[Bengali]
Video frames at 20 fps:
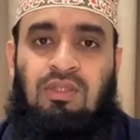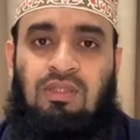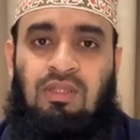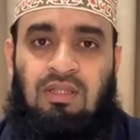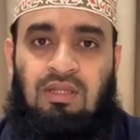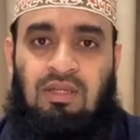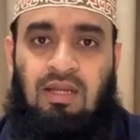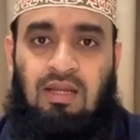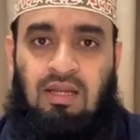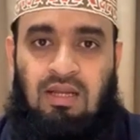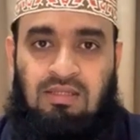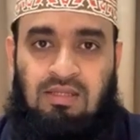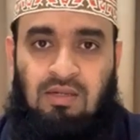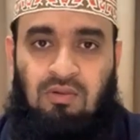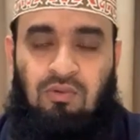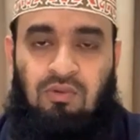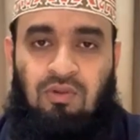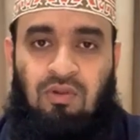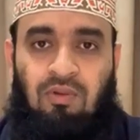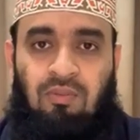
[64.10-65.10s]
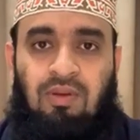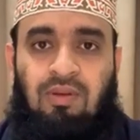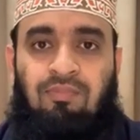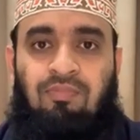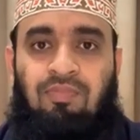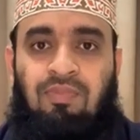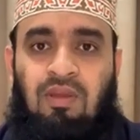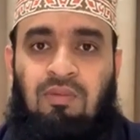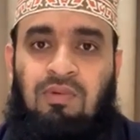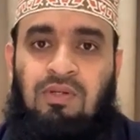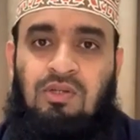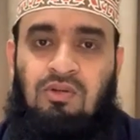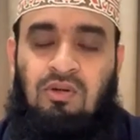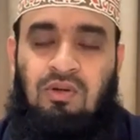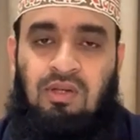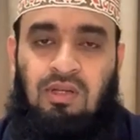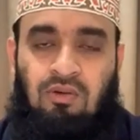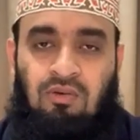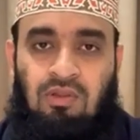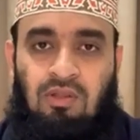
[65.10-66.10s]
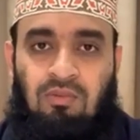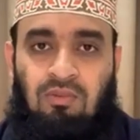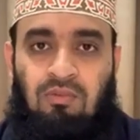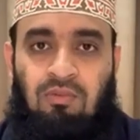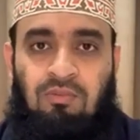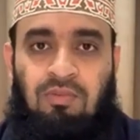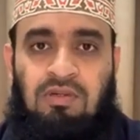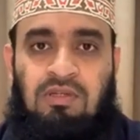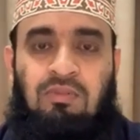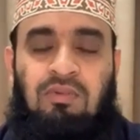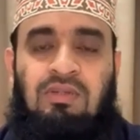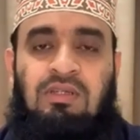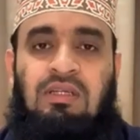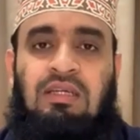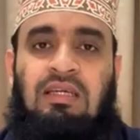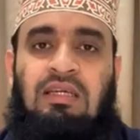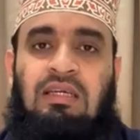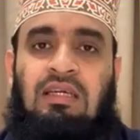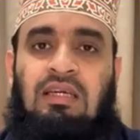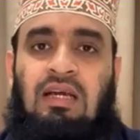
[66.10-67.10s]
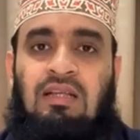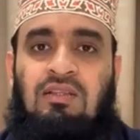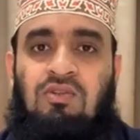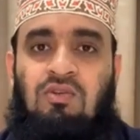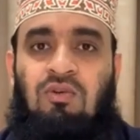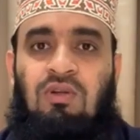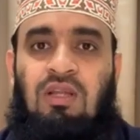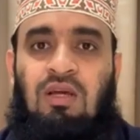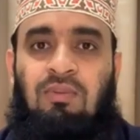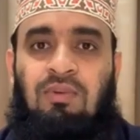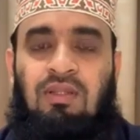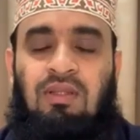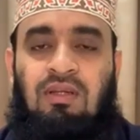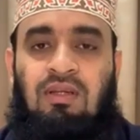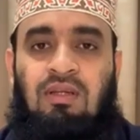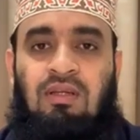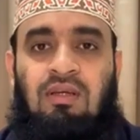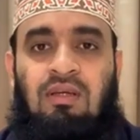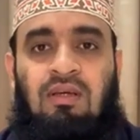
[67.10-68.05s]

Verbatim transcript: তাদেরকে কাজা করতে হবে এই বিষয়টা নিয়ে কথা বলবো পাশাপাশি কী কী কাজ করলে আমাদের